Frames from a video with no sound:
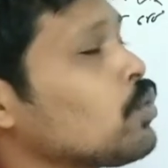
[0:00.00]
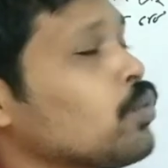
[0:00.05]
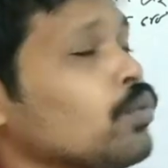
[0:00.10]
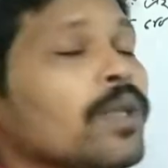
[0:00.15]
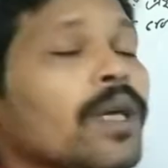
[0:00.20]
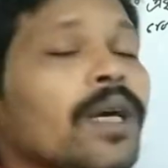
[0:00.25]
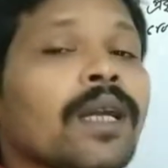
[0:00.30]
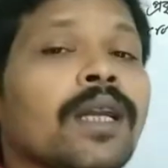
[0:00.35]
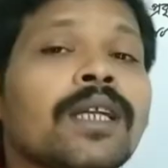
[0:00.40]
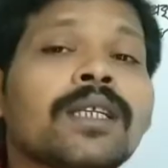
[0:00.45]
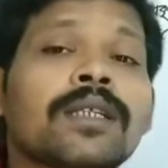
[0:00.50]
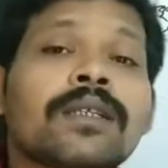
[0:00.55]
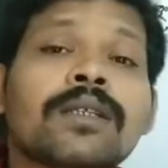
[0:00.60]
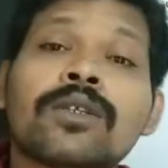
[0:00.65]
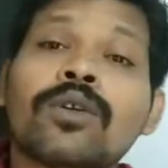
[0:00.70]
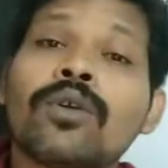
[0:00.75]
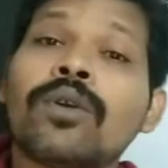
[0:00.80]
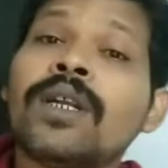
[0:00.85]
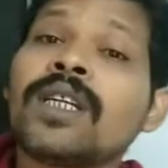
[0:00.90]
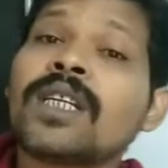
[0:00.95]
সুদে
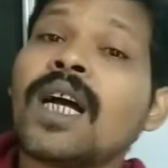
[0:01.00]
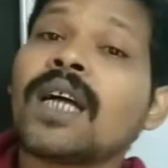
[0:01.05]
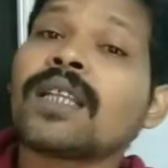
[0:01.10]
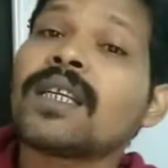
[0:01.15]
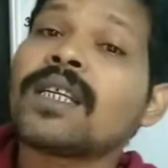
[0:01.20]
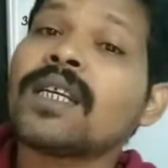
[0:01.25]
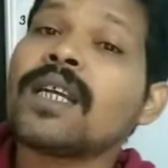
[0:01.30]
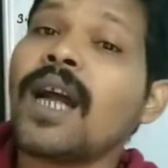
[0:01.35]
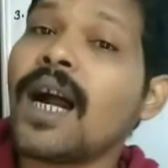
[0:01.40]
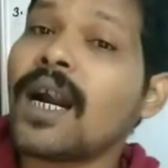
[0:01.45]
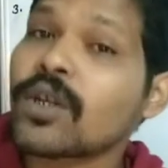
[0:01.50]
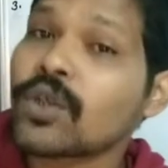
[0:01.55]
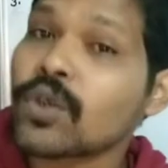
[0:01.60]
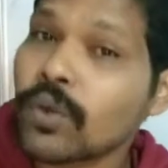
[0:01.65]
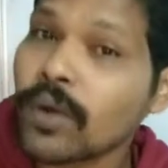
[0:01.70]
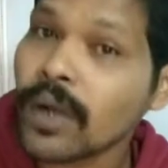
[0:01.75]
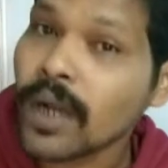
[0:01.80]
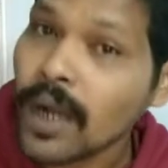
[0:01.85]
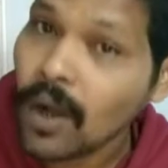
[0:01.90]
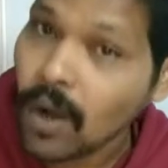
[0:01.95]
আসলে সাত হাজার
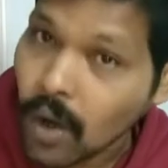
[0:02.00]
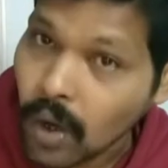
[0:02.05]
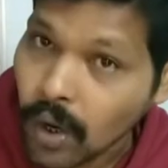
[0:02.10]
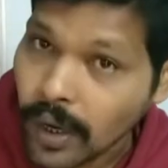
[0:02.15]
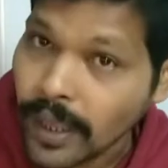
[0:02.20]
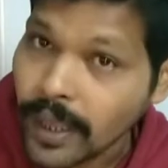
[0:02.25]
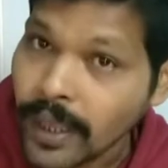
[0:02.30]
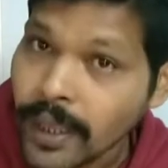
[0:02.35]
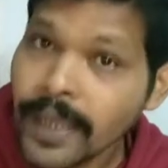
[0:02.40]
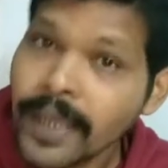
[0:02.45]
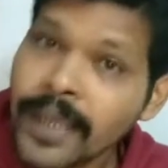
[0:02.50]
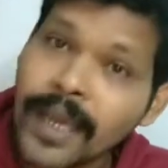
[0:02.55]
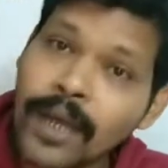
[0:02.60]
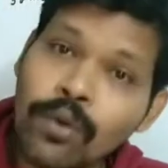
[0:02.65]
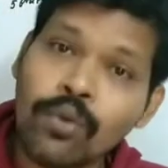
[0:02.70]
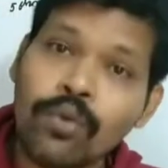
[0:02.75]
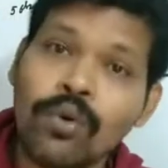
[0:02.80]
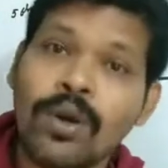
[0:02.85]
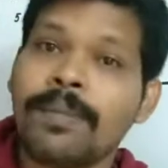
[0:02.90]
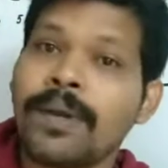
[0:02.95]
আটশো টাকা হয়
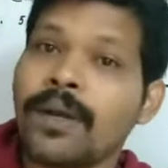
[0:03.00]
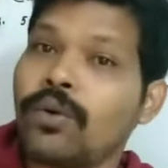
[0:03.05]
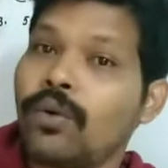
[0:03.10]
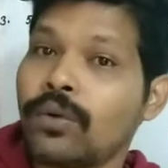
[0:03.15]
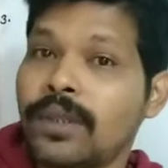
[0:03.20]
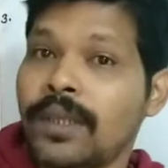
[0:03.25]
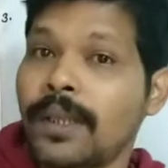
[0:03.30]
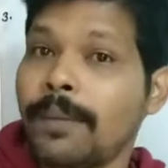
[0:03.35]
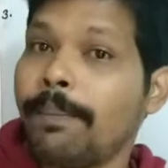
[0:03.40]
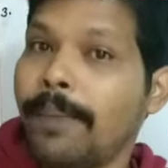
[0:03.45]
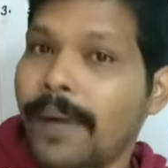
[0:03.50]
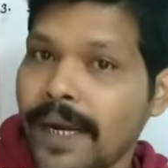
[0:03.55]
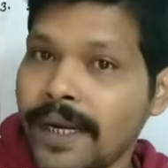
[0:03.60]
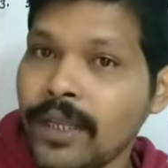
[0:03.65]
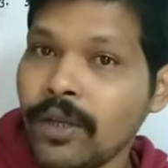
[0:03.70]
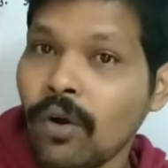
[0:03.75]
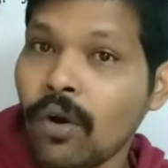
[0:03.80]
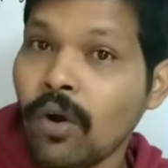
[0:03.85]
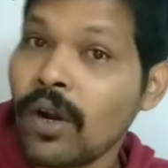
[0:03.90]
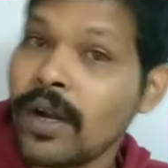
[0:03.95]
এটুকু আমরা করতে
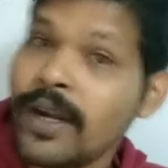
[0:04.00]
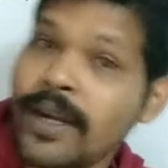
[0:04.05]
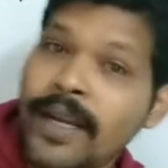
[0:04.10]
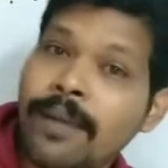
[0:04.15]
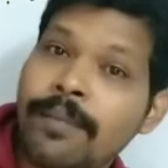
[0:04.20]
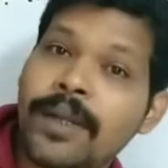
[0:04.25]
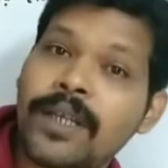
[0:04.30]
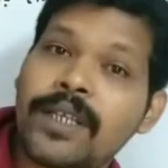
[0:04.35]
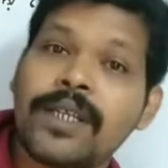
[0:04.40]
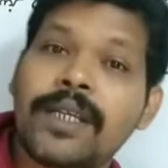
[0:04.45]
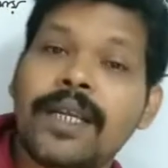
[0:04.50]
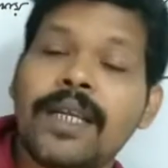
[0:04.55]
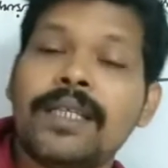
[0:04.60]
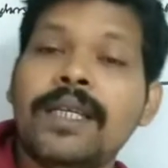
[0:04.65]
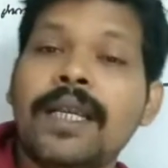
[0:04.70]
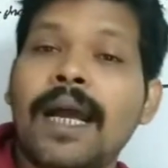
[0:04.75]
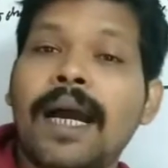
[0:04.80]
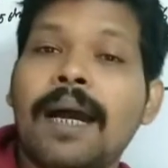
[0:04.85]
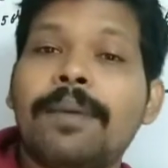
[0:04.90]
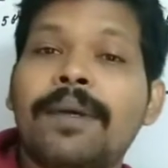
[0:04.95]
পারি অলরেডি আমরা
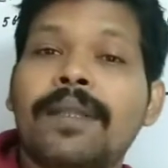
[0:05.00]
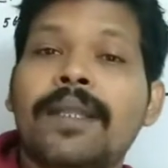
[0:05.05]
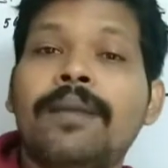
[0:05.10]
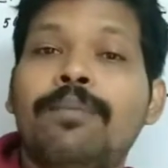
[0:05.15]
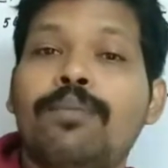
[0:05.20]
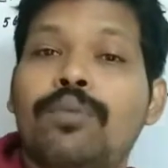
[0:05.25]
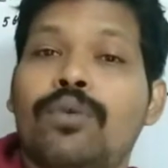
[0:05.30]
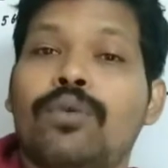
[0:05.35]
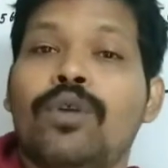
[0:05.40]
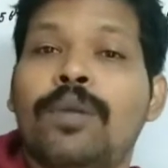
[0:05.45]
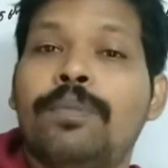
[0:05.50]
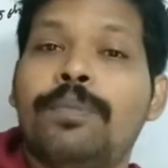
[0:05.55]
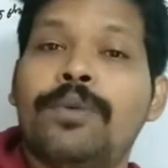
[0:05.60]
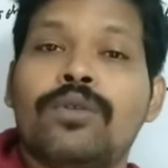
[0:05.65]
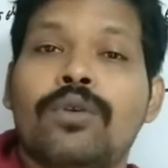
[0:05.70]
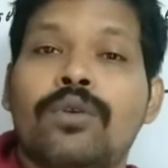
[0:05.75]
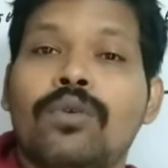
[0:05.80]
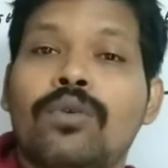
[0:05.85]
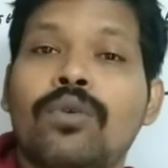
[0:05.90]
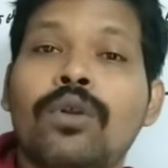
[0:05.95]
শিখেছি আমাদের পুরোনো
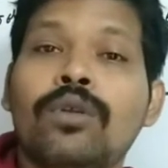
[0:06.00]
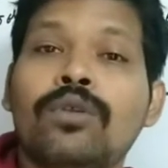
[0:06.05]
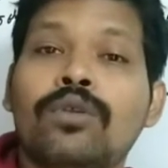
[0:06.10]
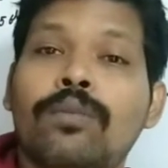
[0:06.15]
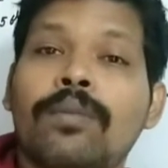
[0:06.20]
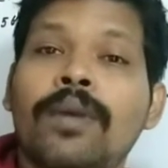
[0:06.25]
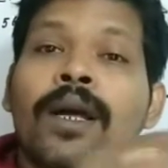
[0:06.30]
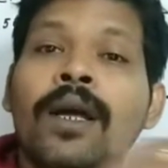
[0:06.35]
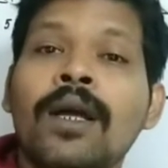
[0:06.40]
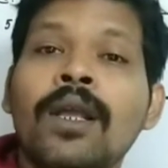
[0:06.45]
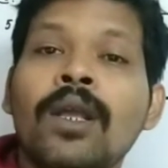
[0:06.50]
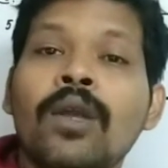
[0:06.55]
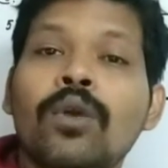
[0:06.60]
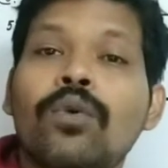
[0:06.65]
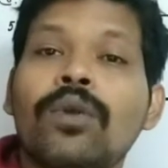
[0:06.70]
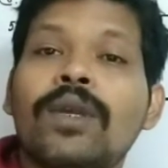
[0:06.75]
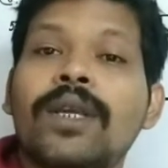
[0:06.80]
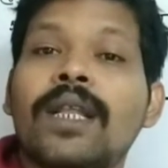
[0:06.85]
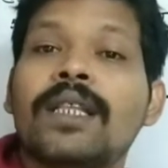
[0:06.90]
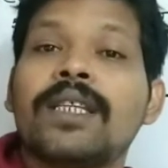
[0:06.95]
এপিসোডগুলো তোমরা
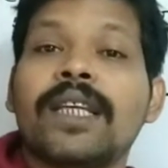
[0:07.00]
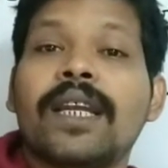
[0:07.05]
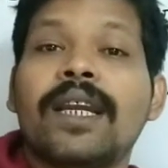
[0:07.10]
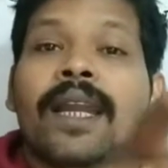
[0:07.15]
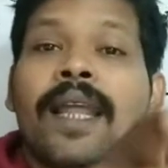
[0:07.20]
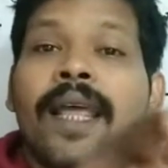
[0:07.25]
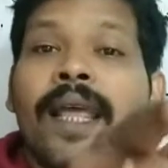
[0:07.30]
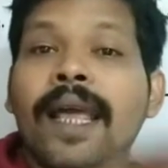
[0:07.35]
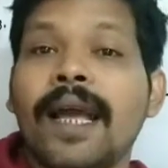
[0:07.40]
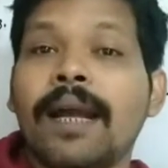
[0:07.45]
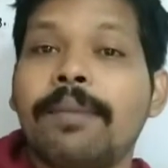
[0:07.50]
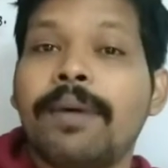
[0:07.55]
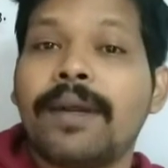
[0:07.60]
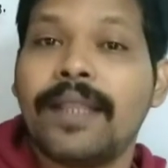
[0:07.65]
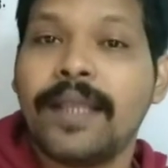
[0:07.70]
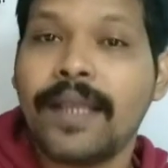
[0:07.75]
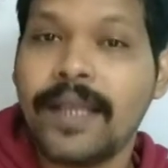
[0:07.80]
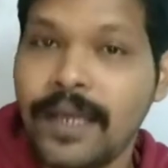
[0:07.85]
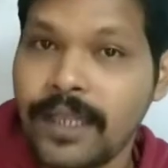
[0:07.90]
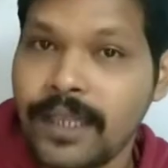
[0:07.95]
কুইকেল চ্যানেলে একবার
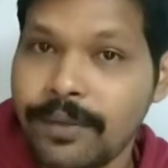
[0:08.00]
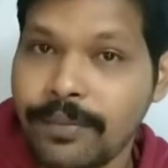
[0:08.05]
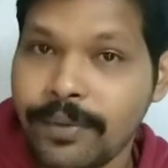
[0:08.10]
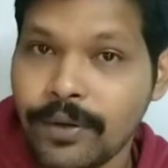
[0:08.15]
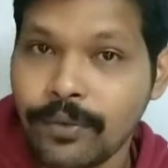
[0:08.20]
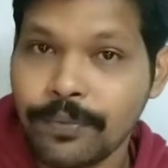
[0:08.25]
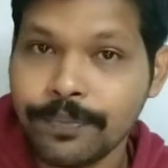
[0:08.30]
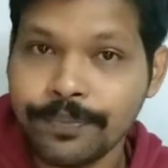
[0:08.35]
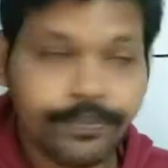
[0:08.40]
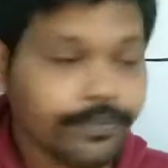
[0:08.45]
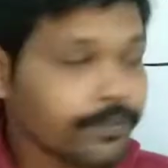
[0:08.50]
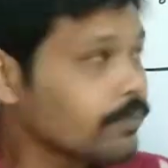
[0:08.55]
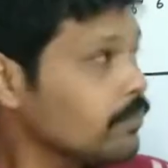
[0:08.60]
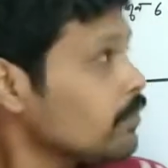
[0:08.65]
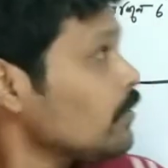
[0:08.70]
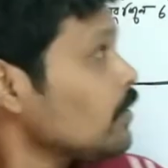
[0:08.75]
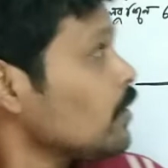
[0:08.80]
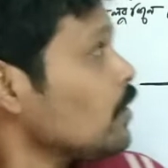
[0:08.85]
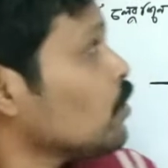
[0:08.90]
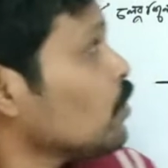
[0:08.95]
দেখে নিতে পারো
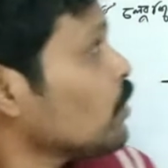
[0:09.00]
তো